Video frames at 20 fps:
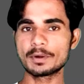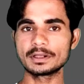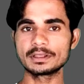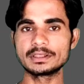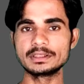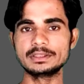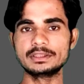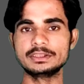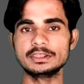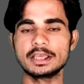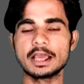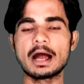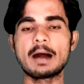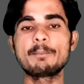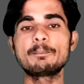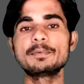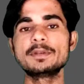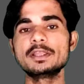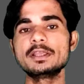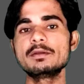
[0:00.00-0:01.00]
ओवर कीजिए
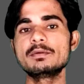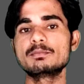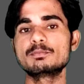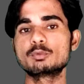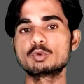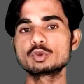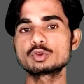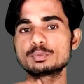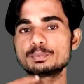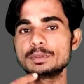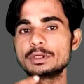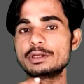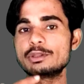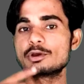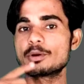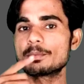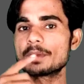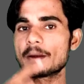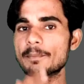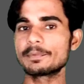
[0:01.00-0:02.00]
अपनी उस
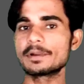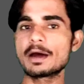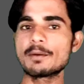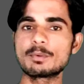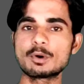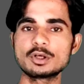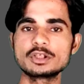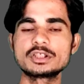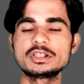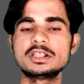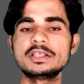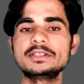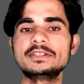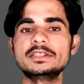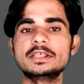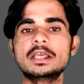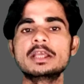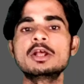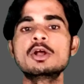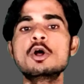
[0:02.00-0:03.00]
वीडियो में अपना वॉइस
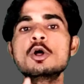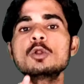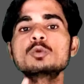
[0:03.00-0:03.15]
दीजिए